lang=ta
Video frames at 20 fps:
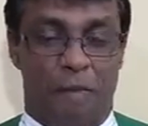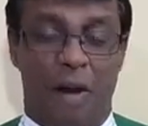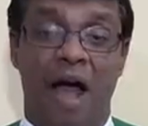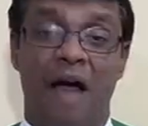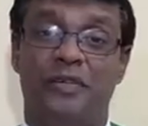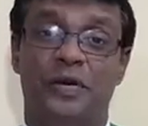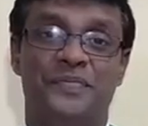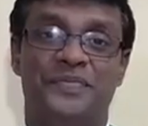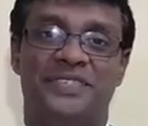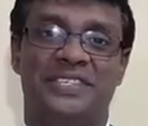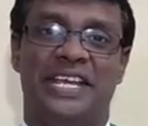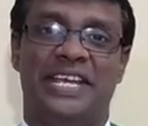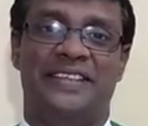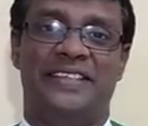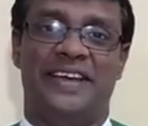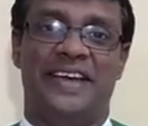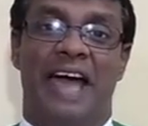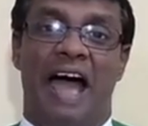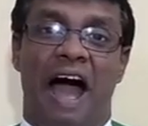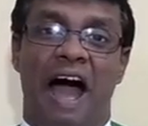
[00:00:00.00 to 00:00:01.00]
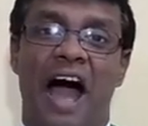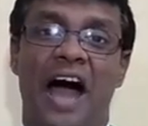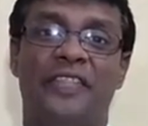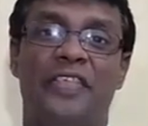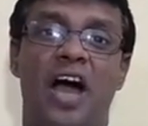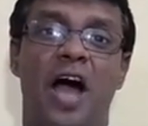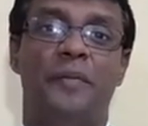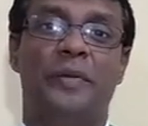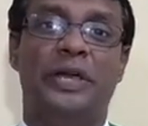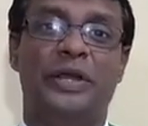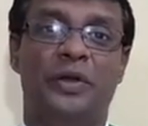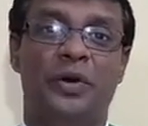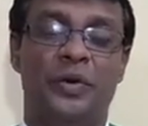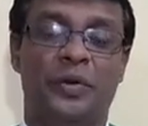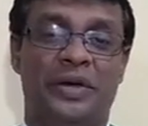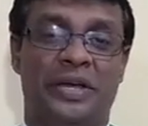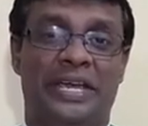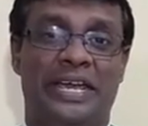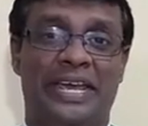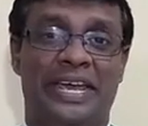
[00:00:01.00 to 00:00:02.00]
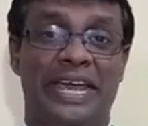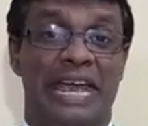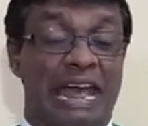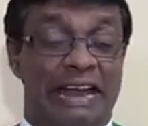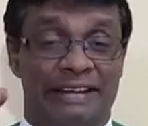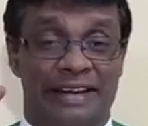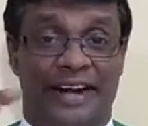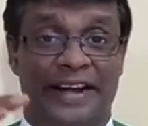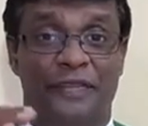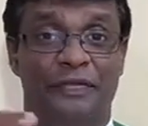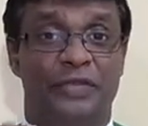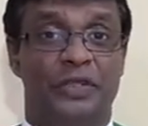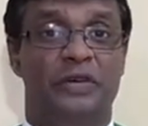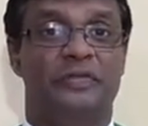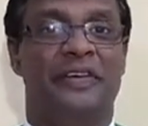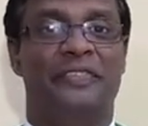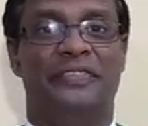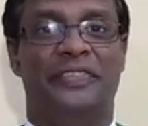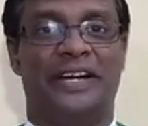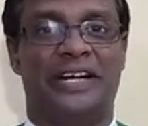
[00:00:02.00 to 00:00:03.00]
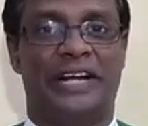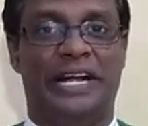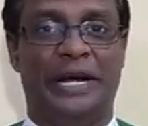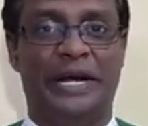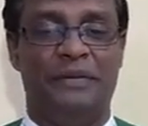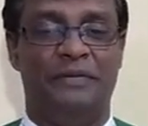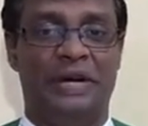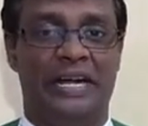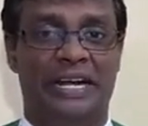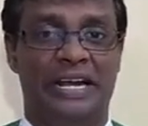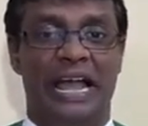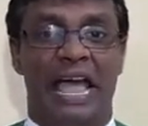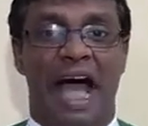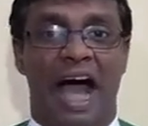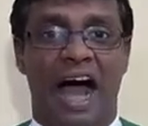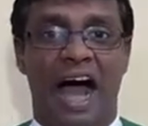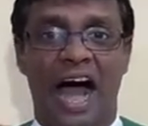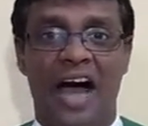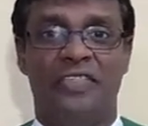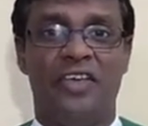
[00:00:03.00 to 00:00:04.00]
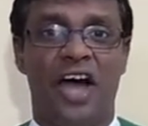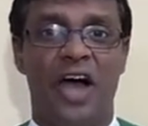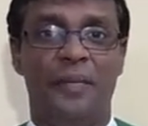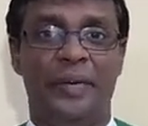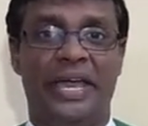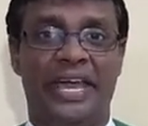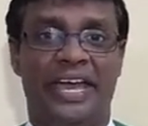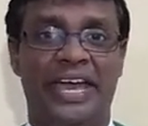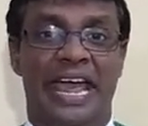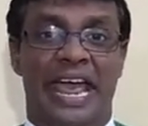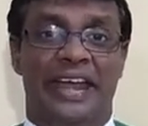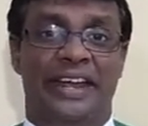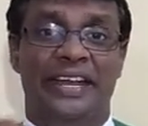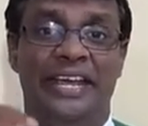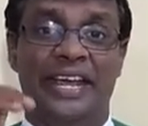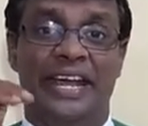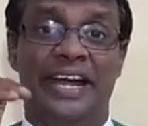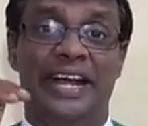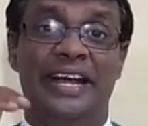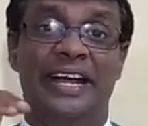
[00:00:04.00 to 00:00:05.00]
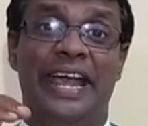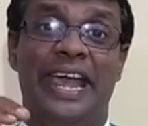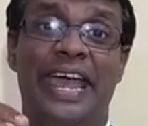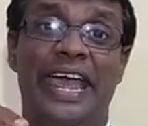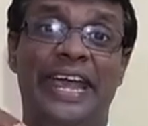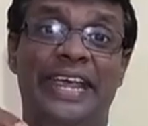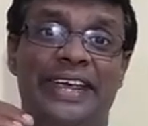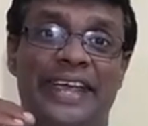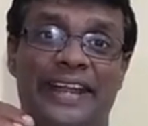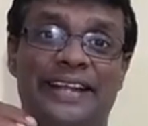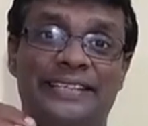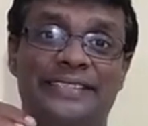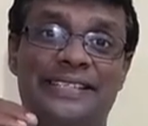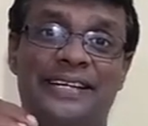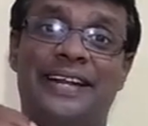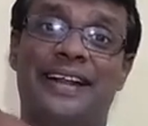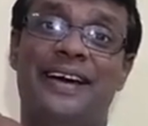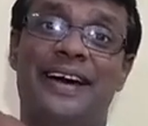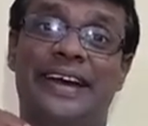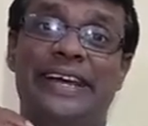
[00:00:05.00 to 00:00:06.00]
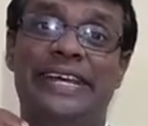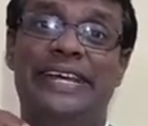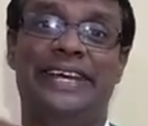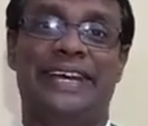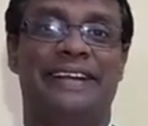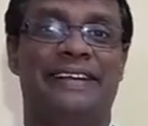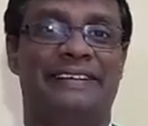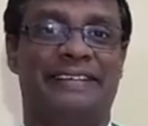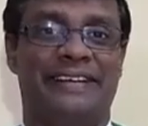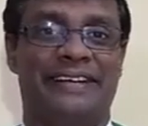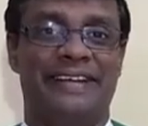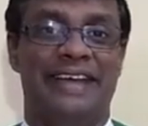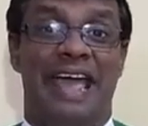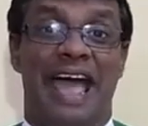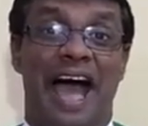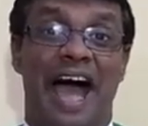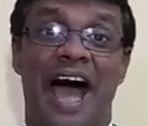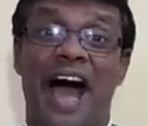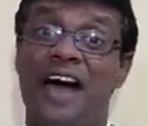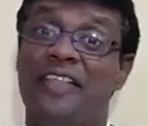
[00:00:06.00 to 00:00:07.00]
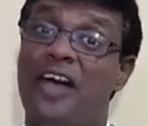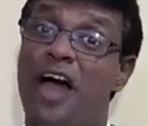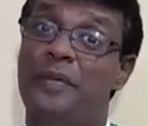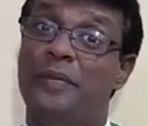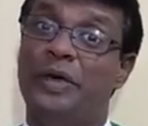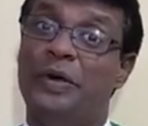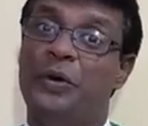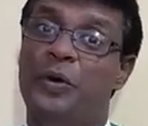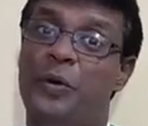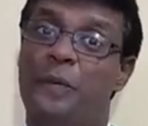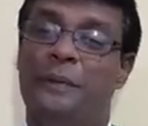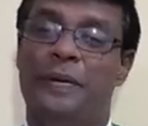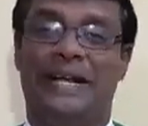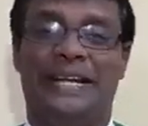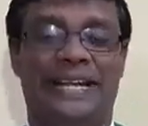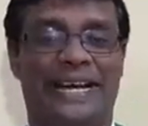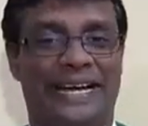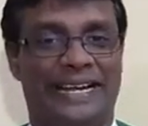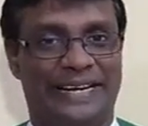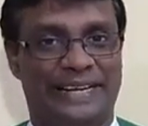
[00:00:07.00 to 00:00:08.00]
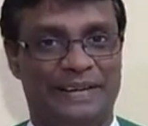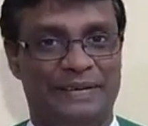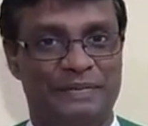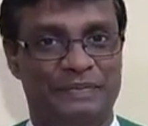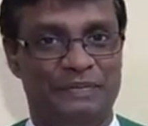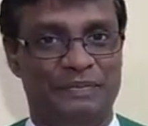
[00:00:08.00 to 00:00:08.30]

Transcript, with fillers: பாவம் செய்த ஆதாமை நோக்கி நடந்து வந்த கடவுள் ஆதாமே நீ எங்கே இருக்கிறாய் என்று ஆதாமை கூப்பிட்டார்